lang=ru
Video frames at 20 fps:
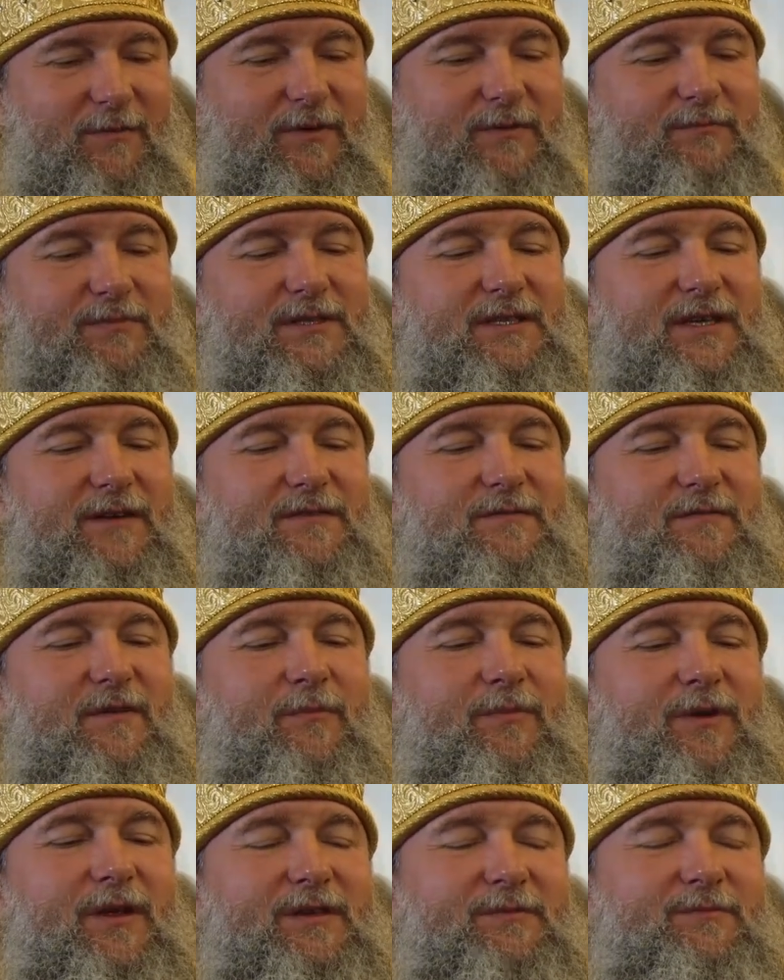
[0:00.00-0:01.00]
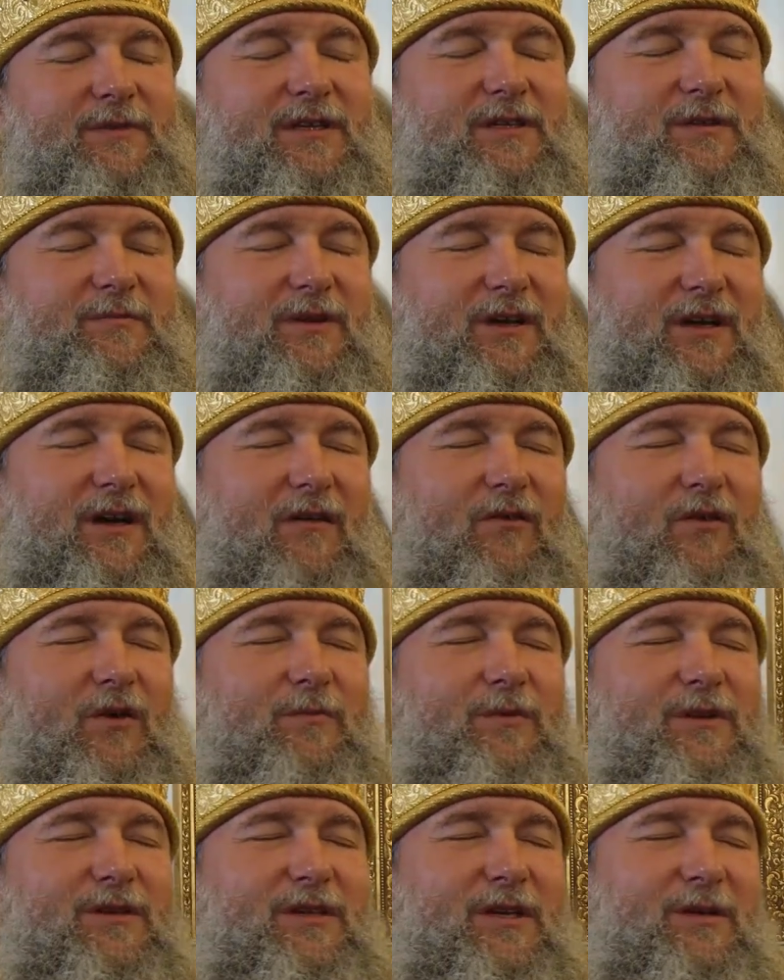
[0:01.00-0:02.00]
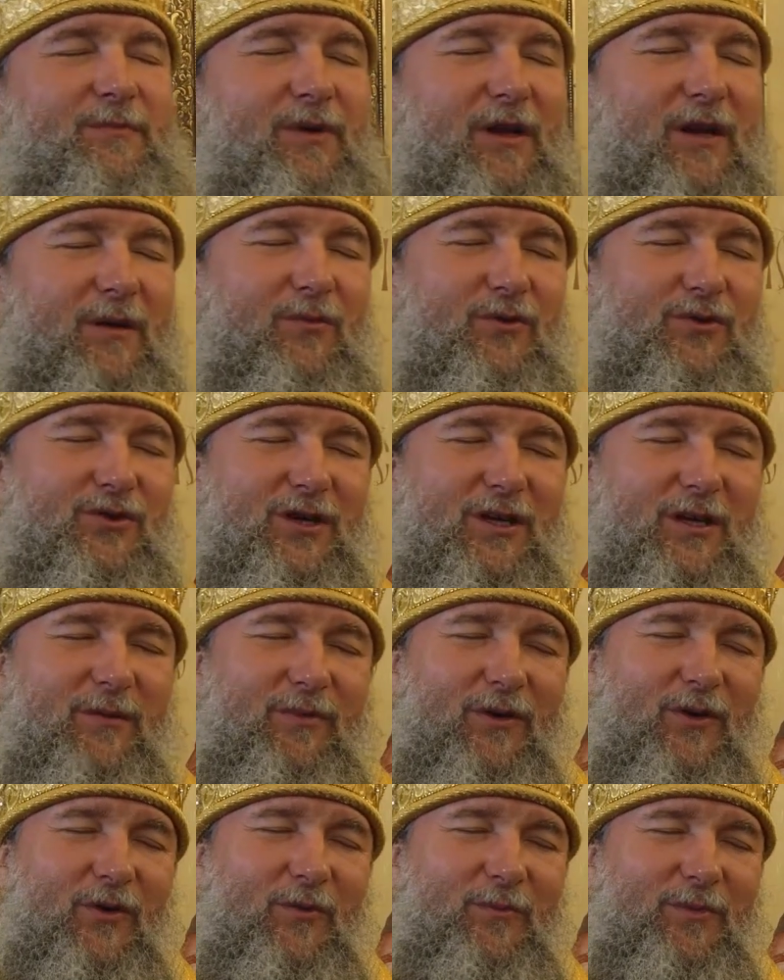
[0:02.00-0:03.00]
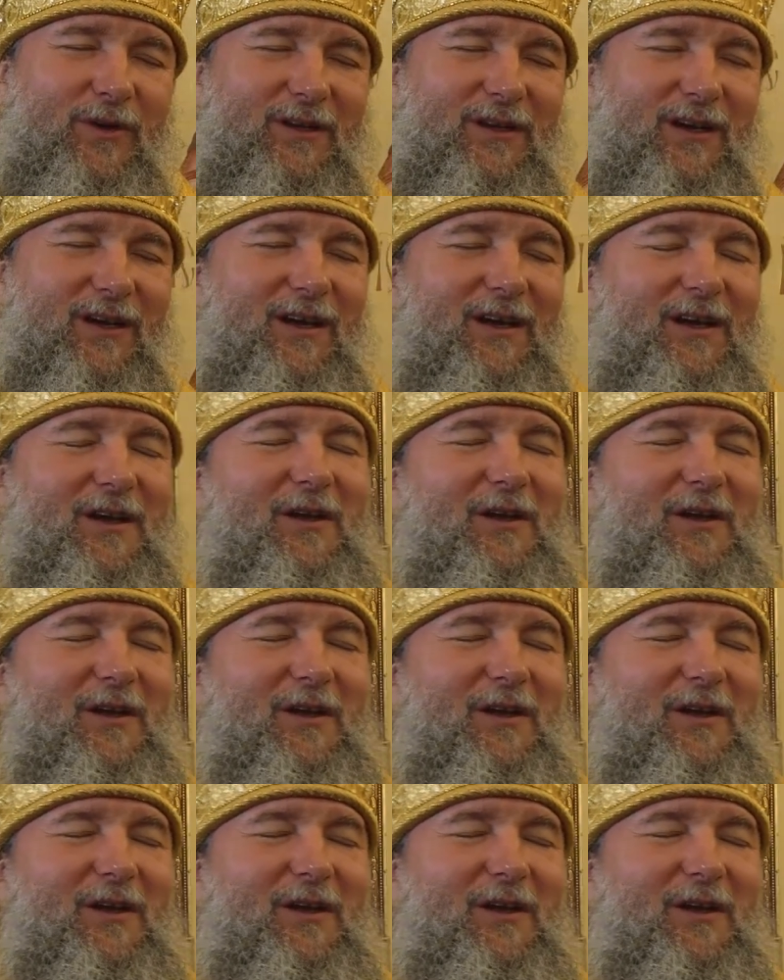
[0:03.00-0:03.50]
подписав себе смертный приговор, претерпели мучения, были убиты.